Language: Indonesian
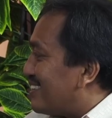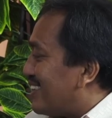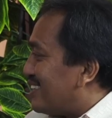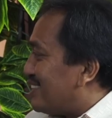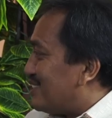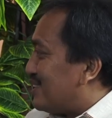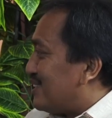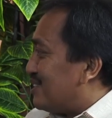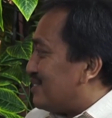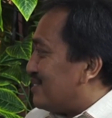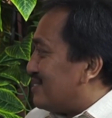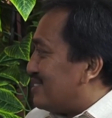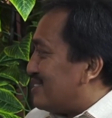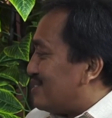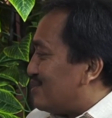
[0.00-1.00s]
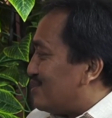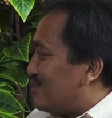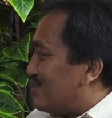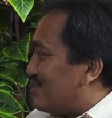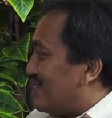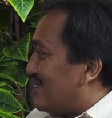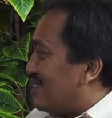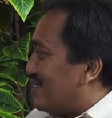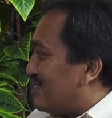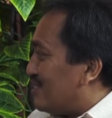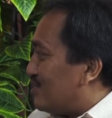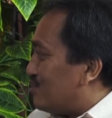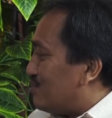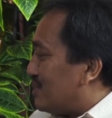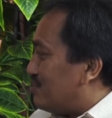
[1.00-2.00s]
terkait dengan
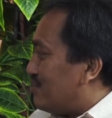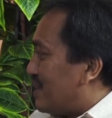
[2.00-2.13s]
kerukunan umat